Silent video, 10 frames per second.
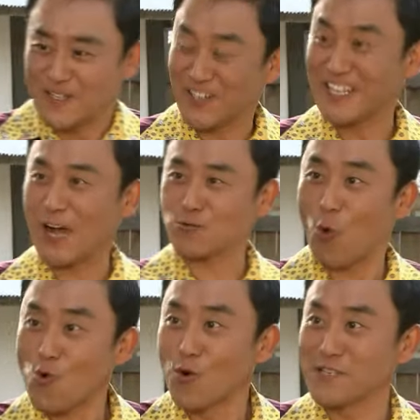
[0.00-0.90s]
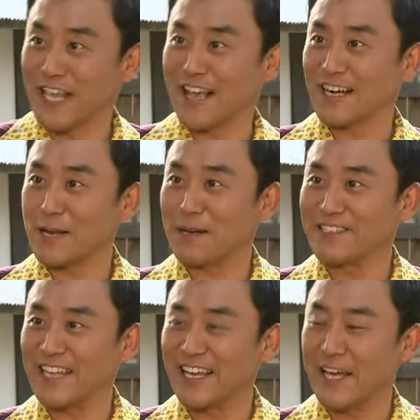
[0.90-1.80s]
저기 내가 곰곰이 생각을
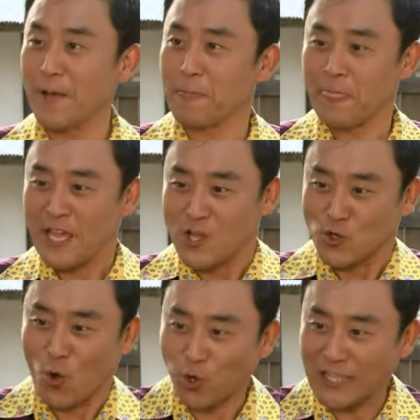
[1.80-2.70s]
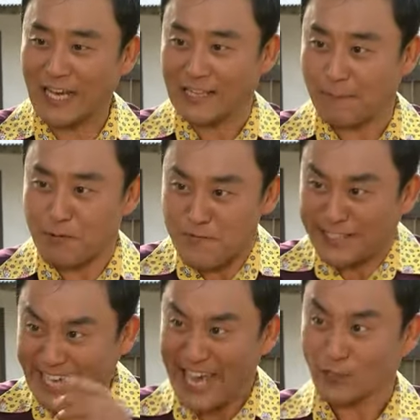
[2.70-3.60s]
해봤는데 그 호텔에 납품을
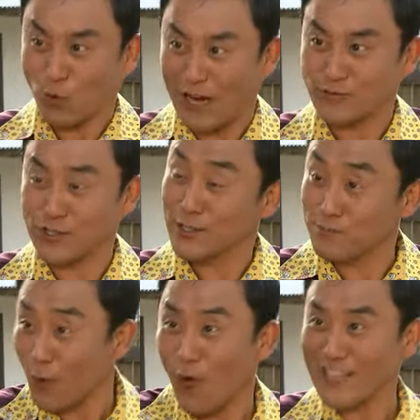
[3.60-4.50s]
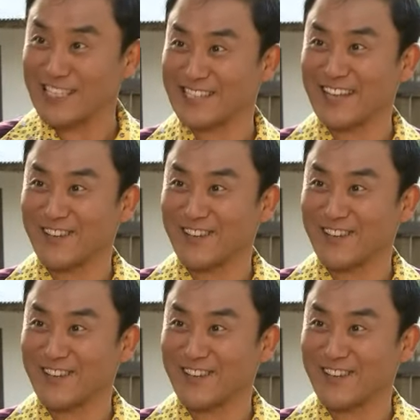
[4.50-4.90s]
계속할 수 있는 묘안이 있다